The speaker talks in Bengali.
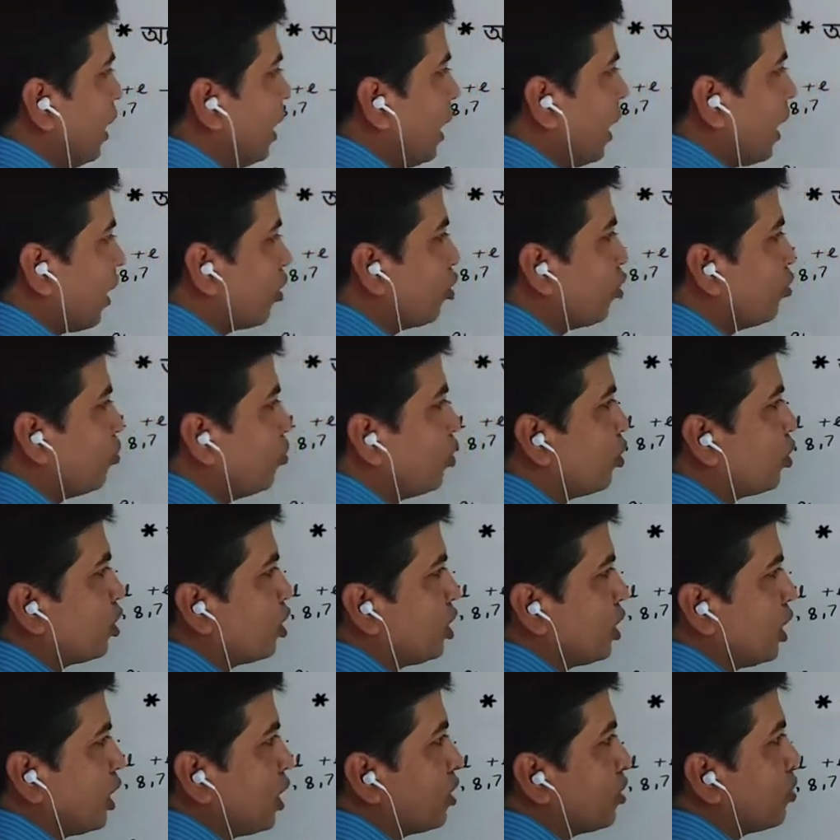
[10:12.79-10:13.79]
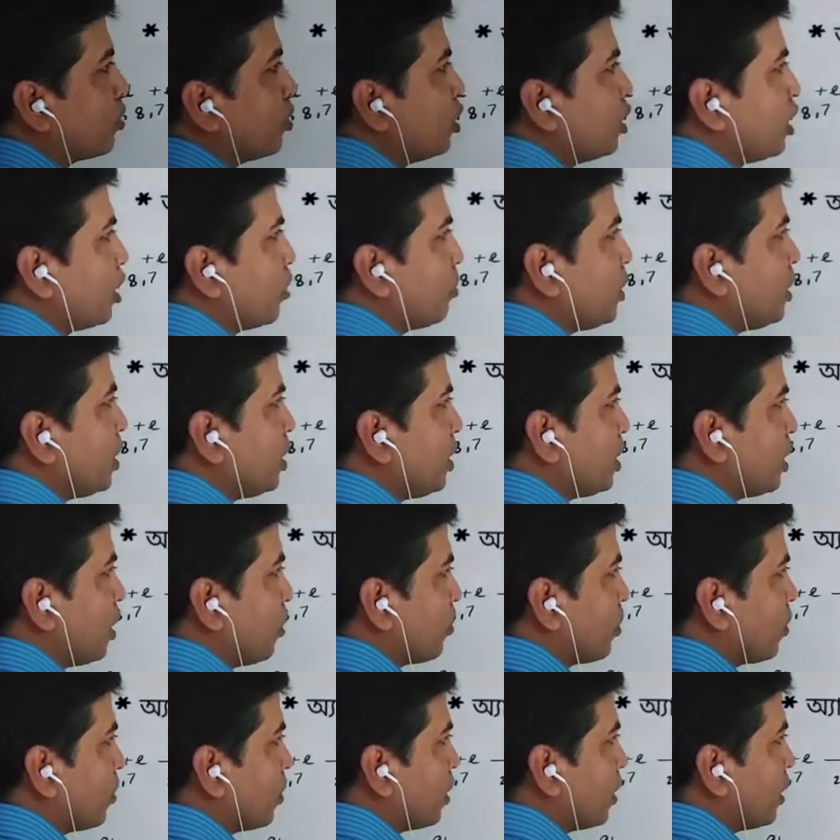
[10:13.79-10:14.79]
এখন মোট চার্জ যদি আমি হিসাব
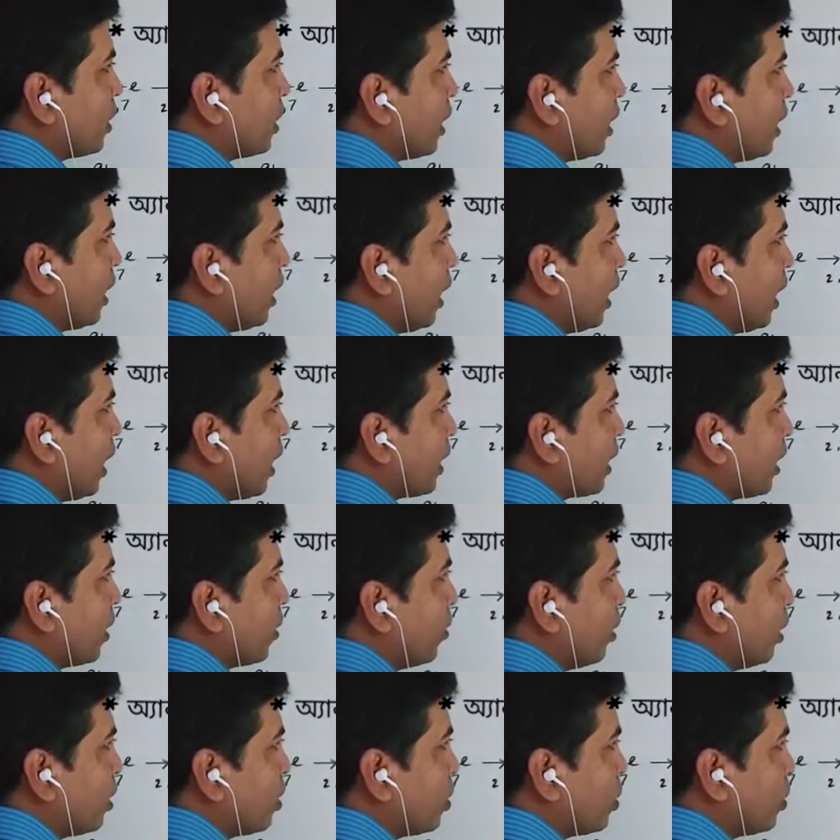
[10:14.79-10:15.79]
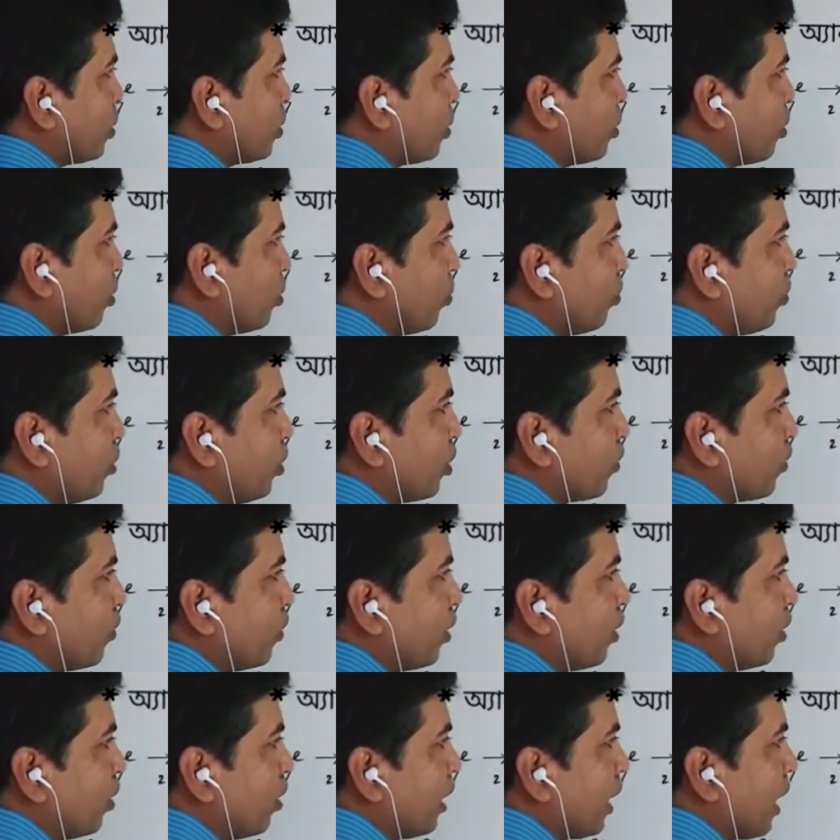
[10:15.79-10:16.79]
করি তাহলে আঠারো আর সতেরোর বিয়োগফল
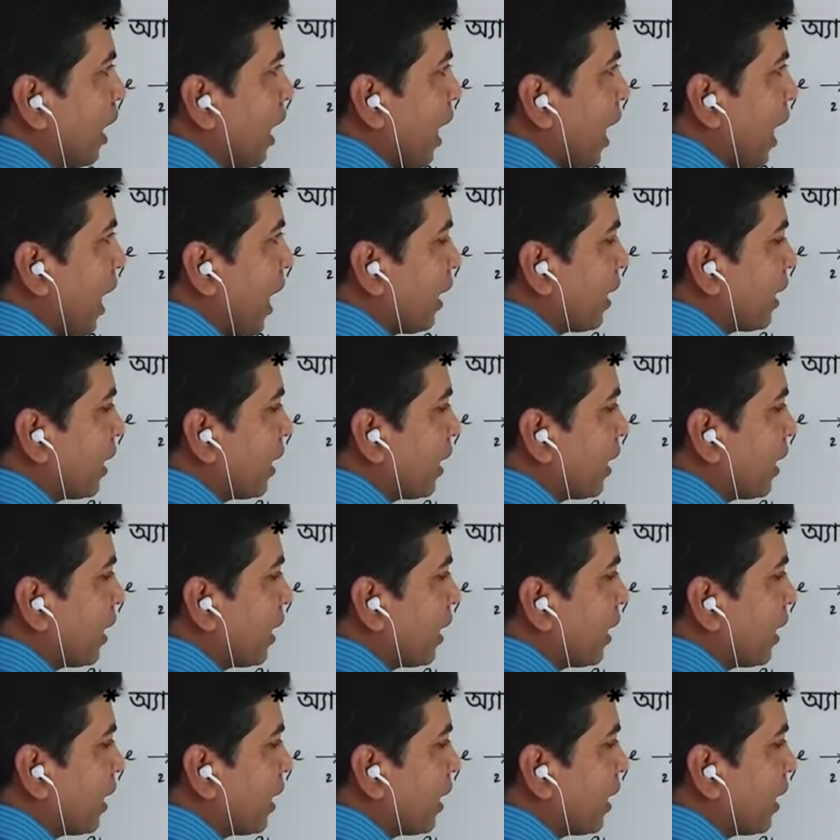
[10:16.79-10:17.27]
হয় এক